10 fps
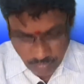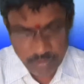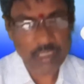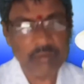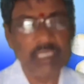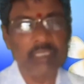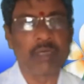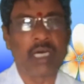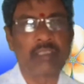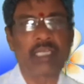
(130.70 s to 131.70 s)
ఉన్నటువంటి
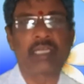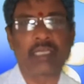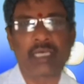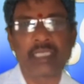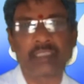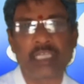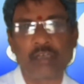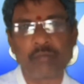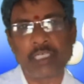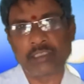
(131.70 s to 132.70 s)
మాధుర్యం కానీ
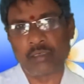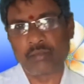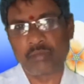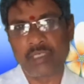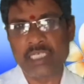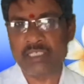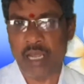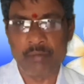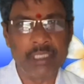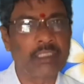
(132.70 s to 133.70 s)
తెలుగు భాషలో ఉన్నటువంటి
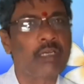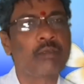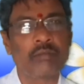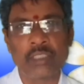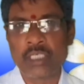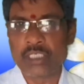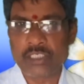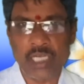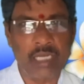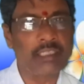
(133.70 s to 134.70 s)
సామెతలు
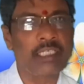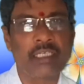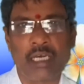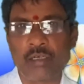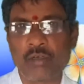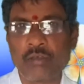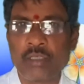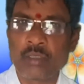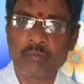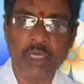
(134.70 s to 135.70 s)
జాతీయాలు
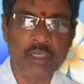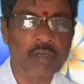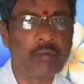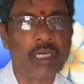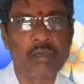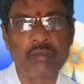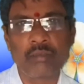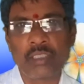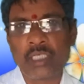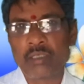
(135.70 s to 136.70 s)
పలుకుబడులు
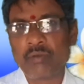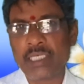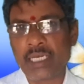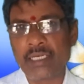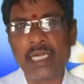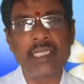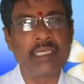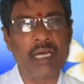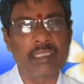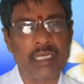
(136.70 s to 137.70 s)

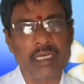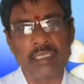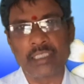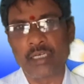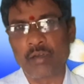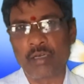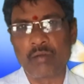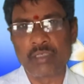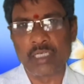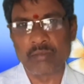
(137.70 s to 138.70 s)
వీటన్నింటిని ఆధారంగా తెలుగులో
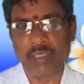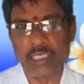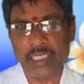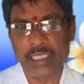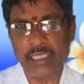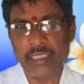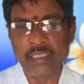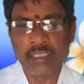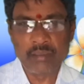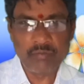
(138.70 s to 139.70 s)
ఉన్నటువంటి
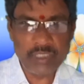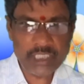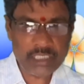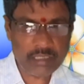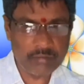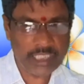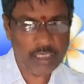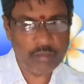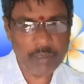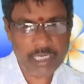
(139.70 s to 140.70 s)
విశిష్టం
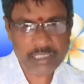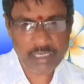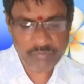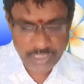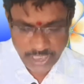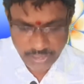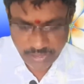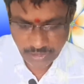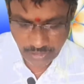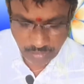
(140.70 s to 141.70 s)
తెలుగు భాష
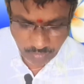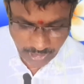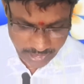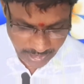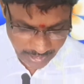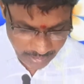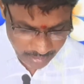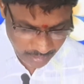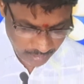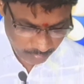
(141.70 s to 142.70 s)
విశిష్టతను గురించి
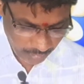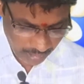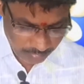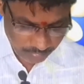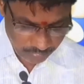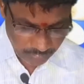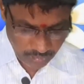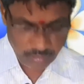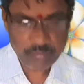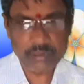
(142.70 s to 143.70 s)
మనం
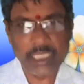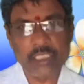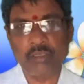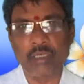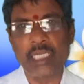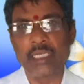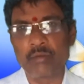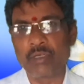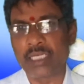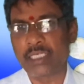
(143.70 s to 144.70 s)
తెలుసుకొని
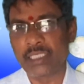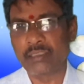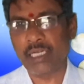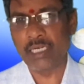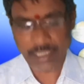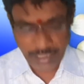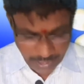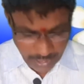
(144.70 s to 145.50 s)
ఉండాలి ఎందుకంటే